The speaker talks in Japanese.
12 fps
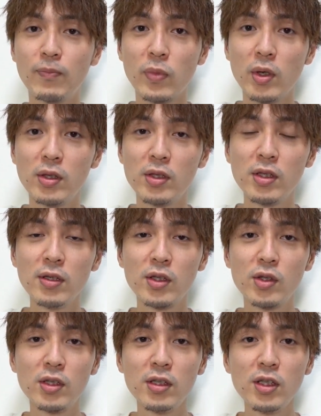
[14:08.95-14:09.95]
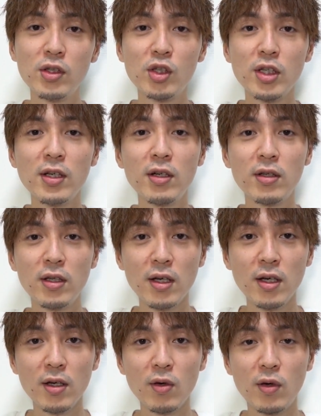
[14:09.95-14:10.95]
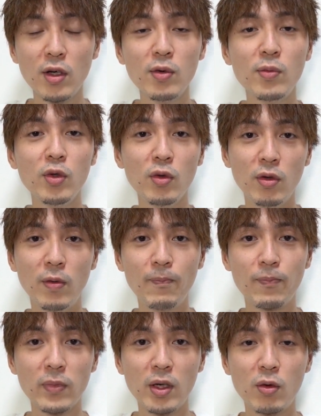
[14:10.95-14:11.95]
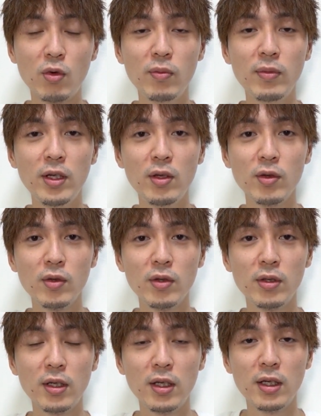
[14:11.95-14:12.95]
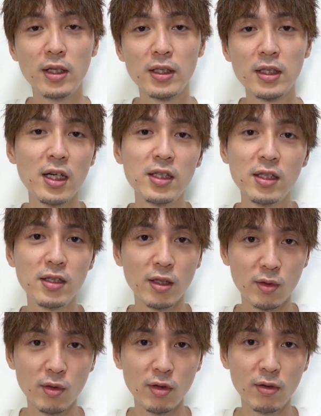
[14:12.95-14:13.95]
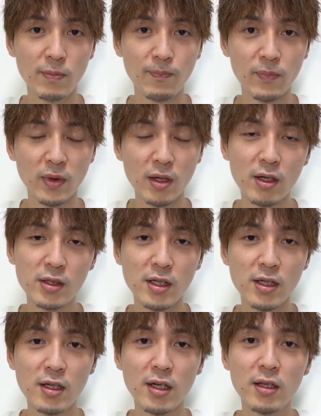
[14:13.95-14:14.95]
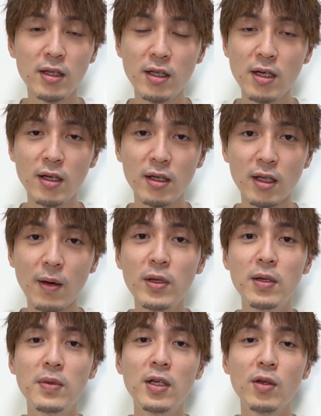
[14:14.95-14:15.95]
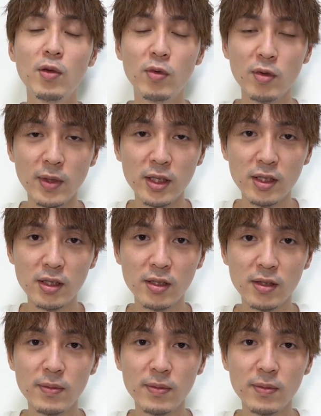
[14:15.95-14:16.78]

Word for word: 次はスイーツじゃなくて他のもののなんかコンビニの最新作をたくさん買って食べてみたいと思います。